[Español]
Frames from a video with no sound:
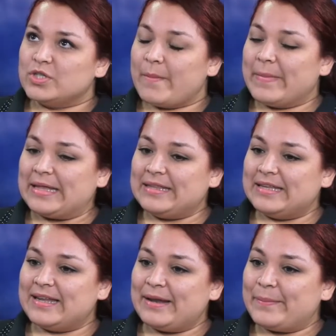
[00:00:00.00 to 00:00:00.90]
también
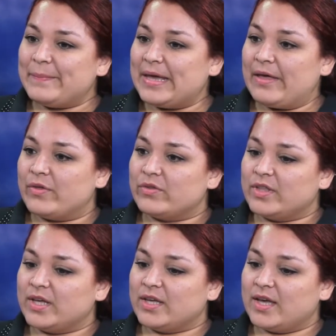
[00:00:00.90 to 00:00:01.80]
tienen miedo
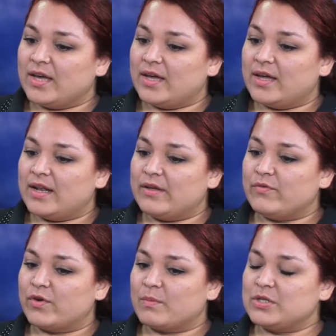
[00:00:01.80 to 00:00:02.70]
de que la
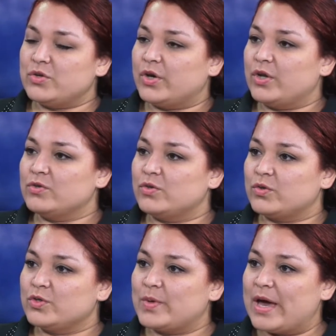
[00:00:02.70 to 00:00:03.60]
información que
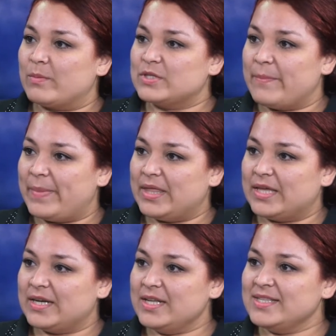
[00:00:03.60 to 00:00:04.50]
nosotros vayamos a
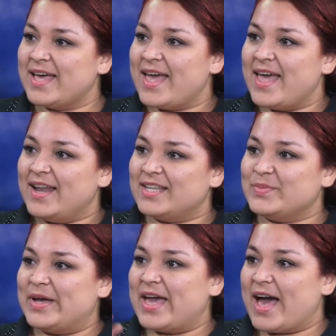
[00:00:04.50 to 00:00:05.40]
pedirles les
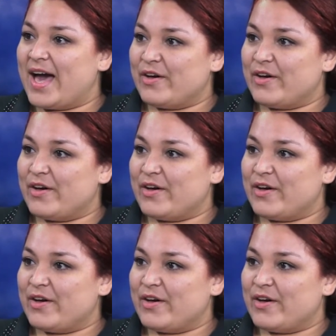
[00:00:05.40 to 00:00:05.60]
vaya a